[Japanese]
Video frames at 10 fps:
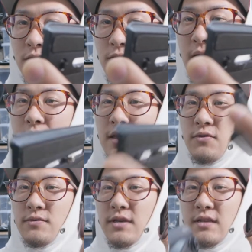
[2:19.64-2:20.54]
は
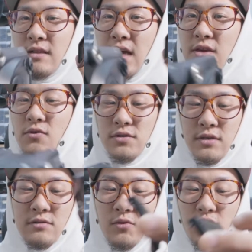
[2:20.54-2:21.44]
基本的に対応し
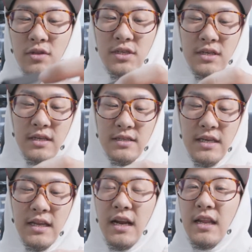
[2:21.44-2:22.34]
ているものにしかつ
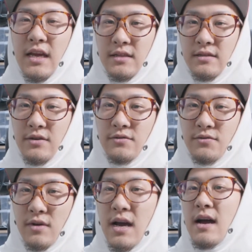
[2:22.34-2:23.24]
けられないってい
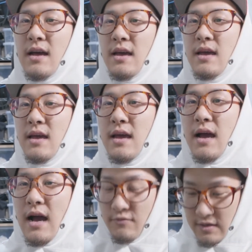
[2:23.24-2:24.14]
うのが
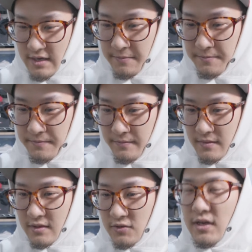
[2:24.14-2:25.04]
あるわけ。
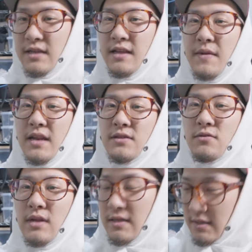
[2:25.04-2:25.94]
それが
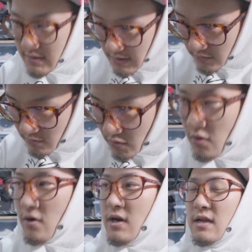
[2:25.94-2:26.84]
デメリットなんですけれど
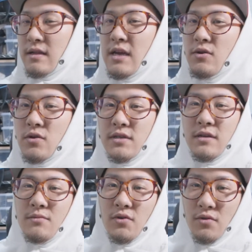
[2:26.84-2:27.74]
も、対応して
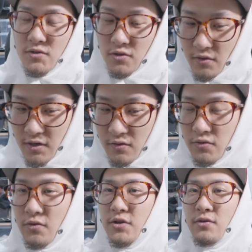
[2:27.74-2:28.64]
いるものを揃える
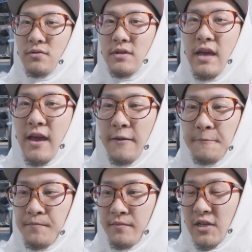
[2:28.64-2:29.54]
ことによって、
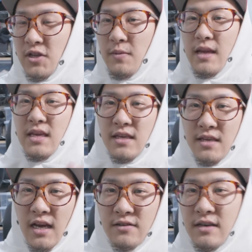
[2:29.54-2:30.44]
例えば1
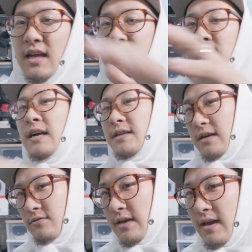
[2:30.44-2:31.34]
脚から3
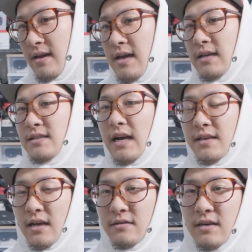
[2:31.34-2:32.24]
脚へ、
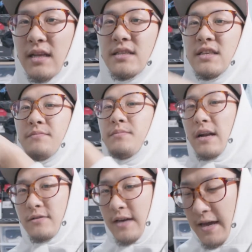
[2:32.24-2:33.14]
3脚から
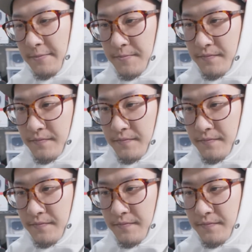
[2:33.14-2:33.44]
ジンバルへ、